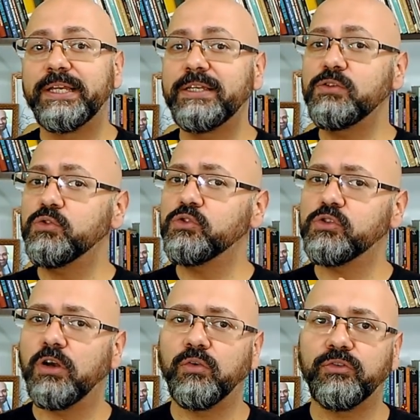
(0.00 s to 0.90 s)
Isso
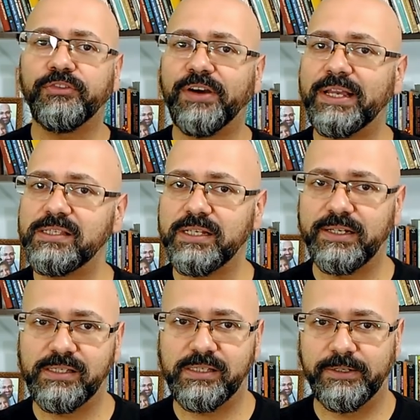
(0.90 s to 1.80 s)
só nos faz
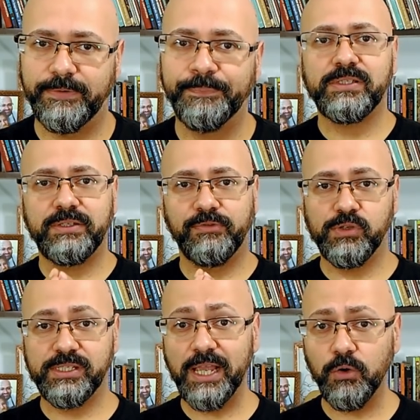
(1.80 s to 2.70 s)
crescer. Se
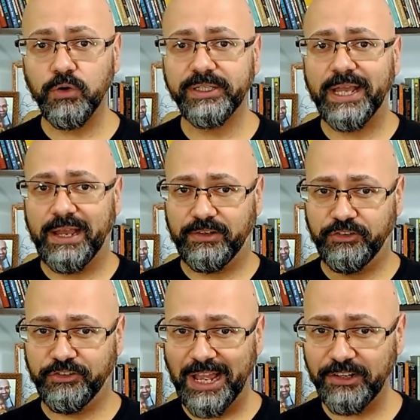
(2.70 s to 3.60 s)
você acordar
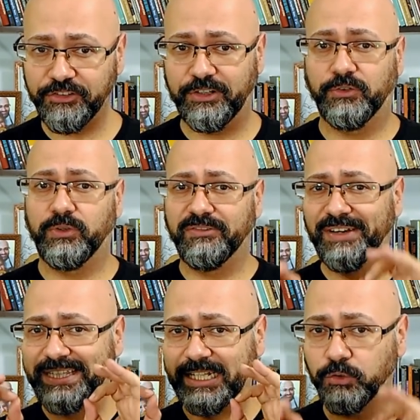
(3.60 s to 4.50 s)
já achando que
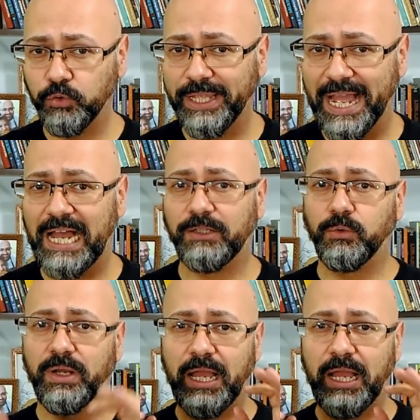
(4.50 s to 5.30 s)
vai dar tudo errado,